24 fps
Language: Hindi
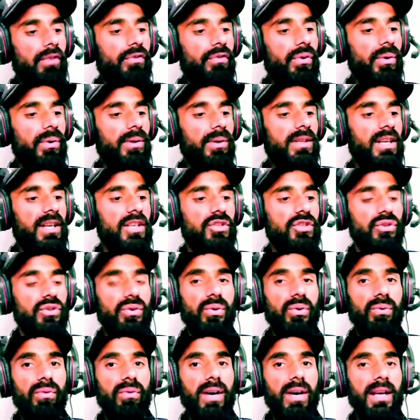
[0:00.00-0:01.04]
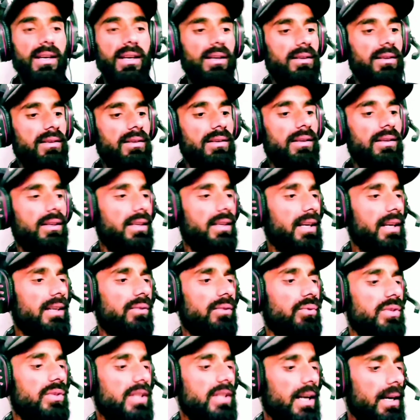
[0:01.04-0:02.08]
फोर थ्री ज़ीरो वन यही
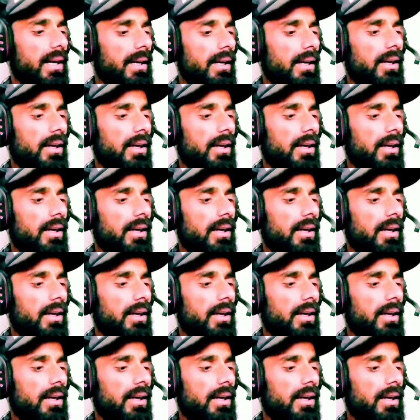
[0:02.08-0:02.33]
कुछ है